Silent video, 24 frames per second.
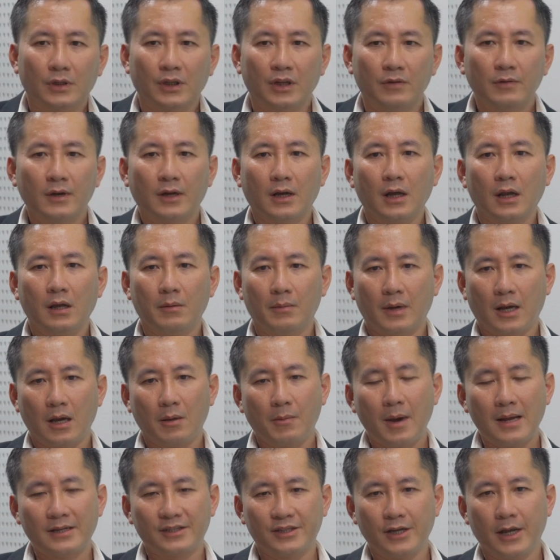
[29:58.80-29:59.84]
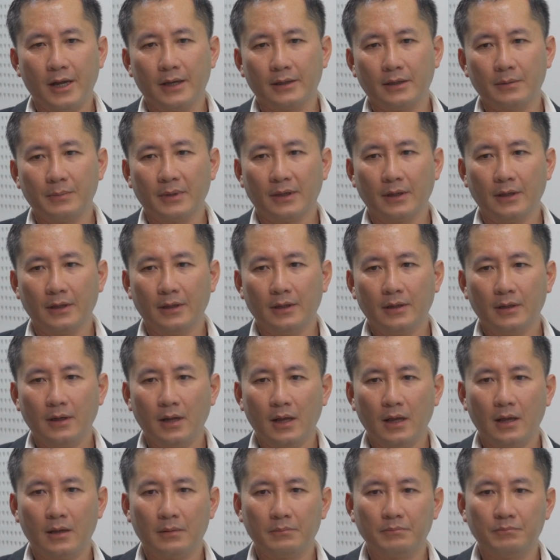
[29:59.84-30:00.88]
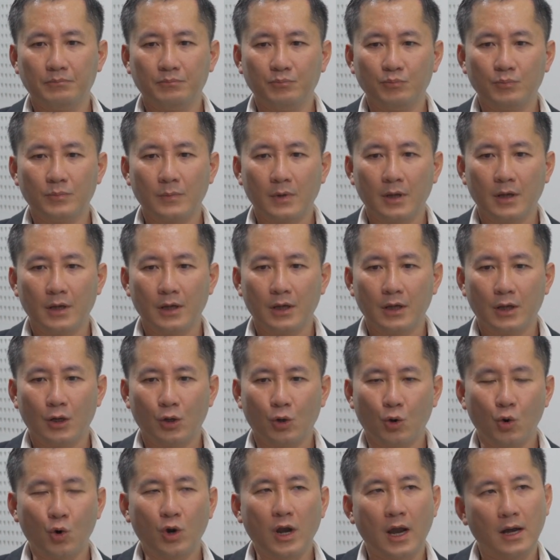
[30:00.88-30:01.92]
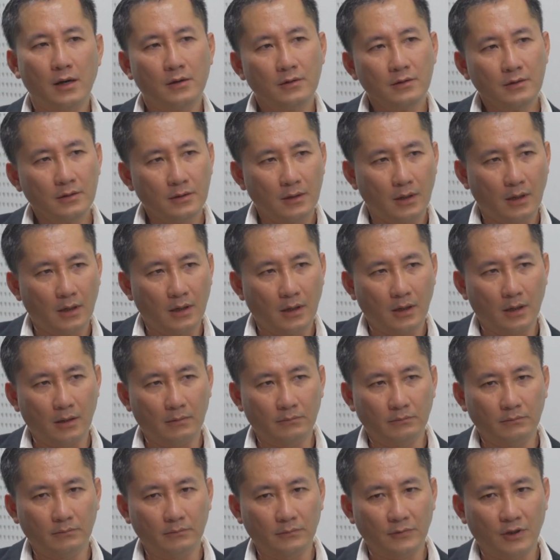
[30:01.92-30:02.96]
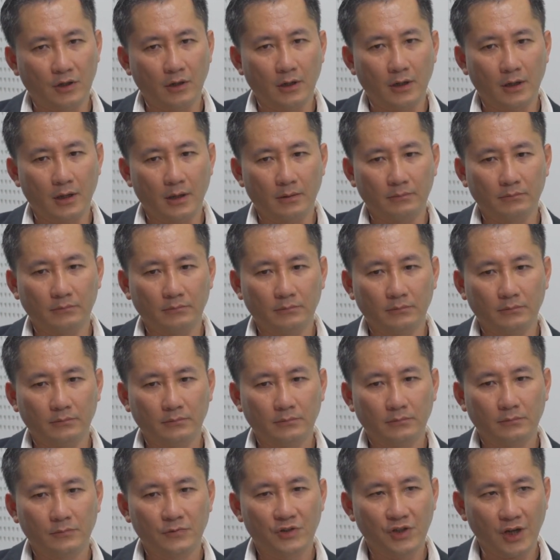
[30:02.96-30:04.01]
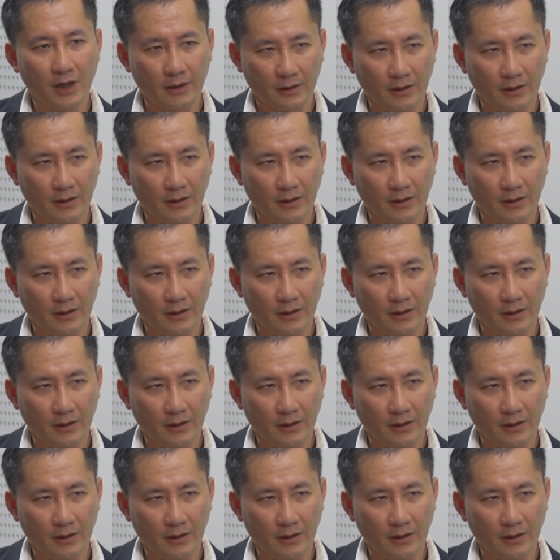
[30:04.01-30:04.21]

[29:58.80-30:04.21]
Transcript: nếu mà các là các bạn trẻ thì mình nghĩ là cố gắng um, gọi là trải